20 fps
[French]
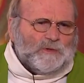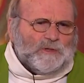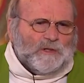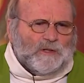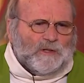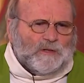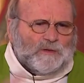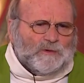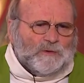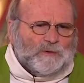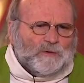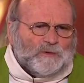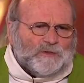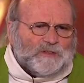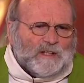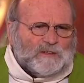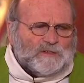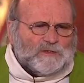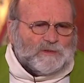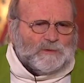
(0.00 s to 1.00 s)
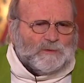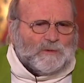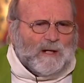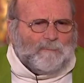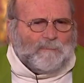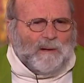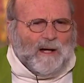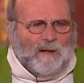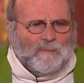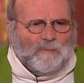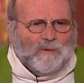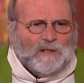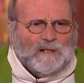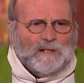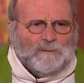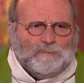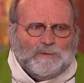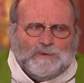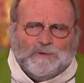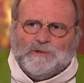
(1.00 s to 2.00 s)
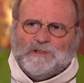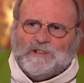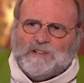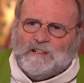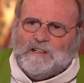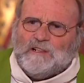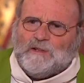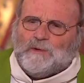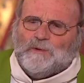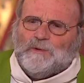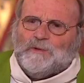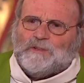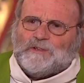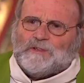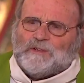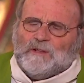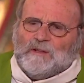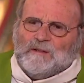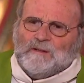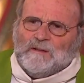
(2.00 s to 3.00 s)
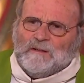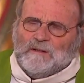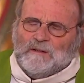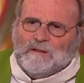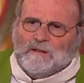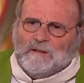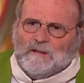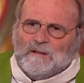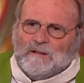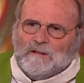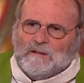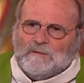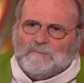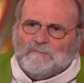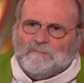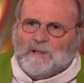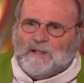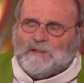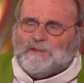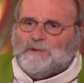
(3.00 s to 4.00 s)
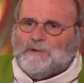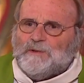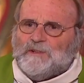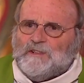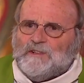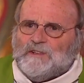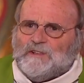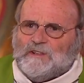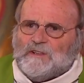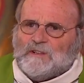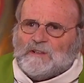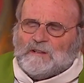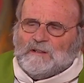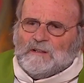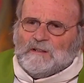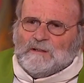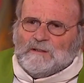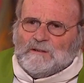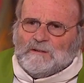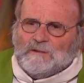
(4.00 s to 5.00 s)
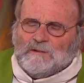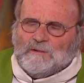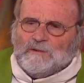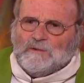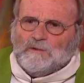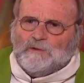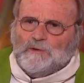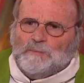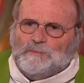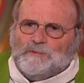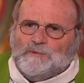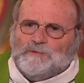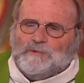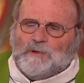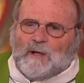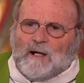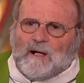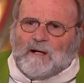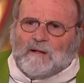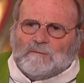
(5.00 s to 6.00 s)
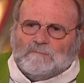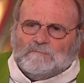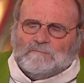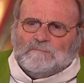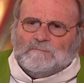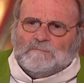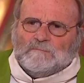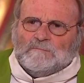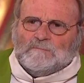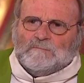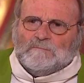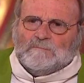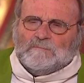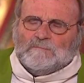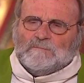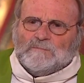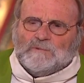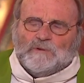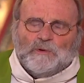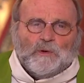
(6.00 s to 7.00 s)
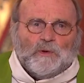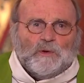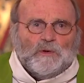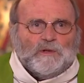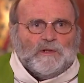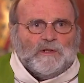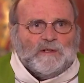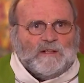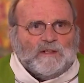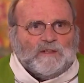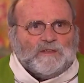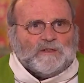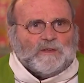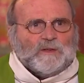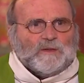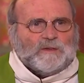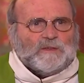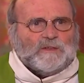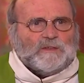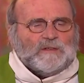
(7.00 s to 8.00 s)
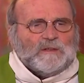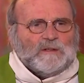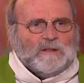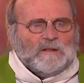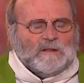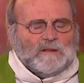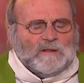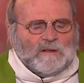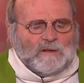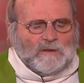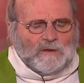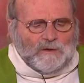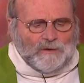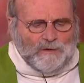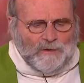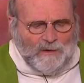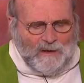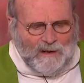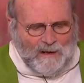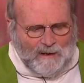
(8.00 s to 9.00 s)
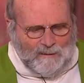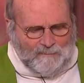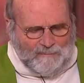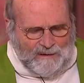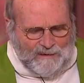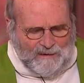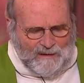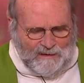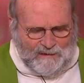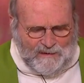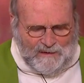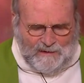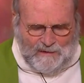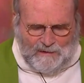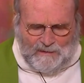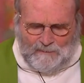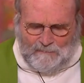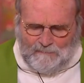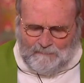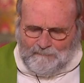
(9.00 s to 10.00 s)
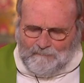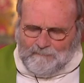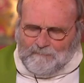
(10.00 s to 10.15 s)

au cœur de nos actions apparemment les plus généreuses, par ce désir de pouvoir, de reconnaissance, d'aura médiatique.